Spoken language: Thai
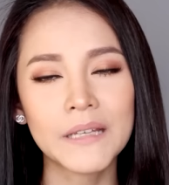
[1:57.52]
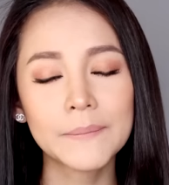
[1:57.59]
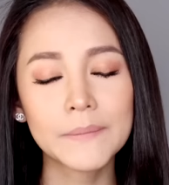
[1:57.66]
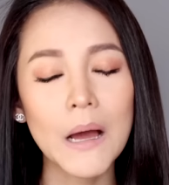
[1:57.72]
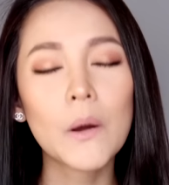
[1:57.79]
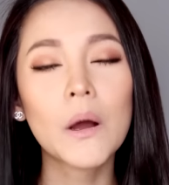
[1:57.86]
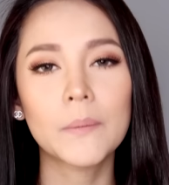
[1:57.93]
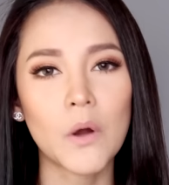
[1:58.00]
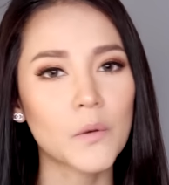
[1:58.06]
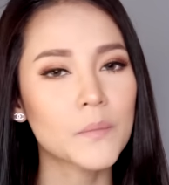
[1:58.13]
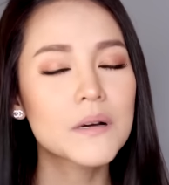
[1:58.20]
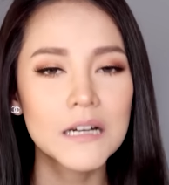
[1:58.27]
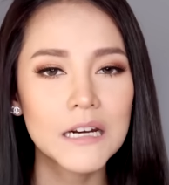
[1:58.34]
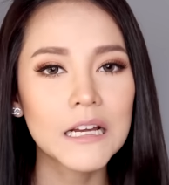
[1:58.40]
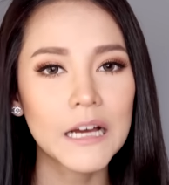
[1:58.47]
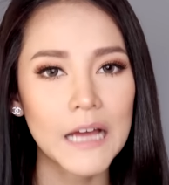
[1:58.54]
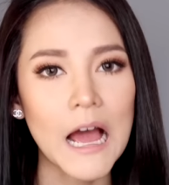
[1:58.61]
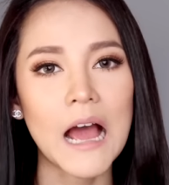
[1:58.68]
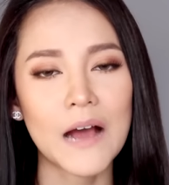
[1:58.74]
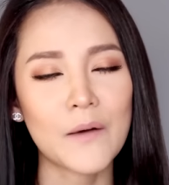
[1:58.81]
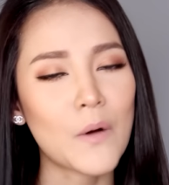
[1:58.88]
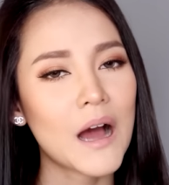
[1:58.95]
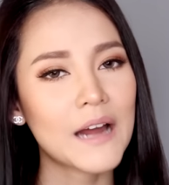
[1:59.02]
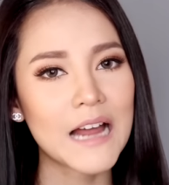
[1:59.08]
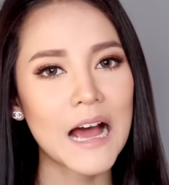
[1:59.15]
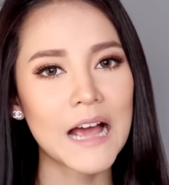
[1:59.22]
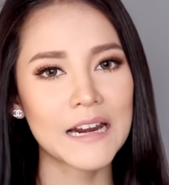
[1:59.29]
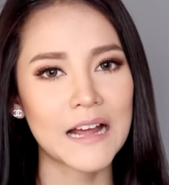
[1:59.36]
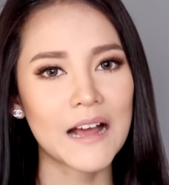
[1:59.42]
เทียบเท่ากับรองพื้นเลยอ่ะว่า
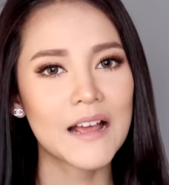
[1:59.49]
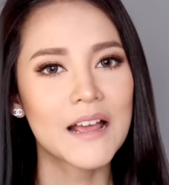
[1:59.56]
ได้นะ